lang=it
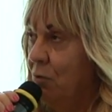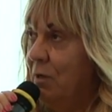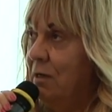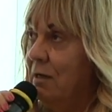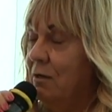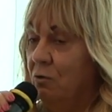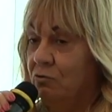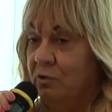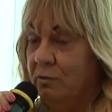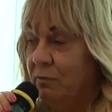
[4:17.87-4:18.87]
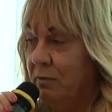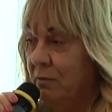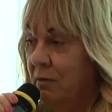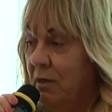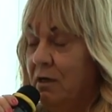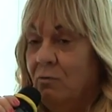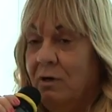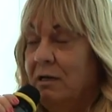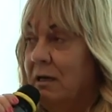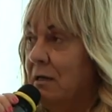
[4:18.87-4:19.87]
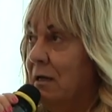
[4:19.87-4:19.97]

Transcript: Qual è l'OGAS? Qual è il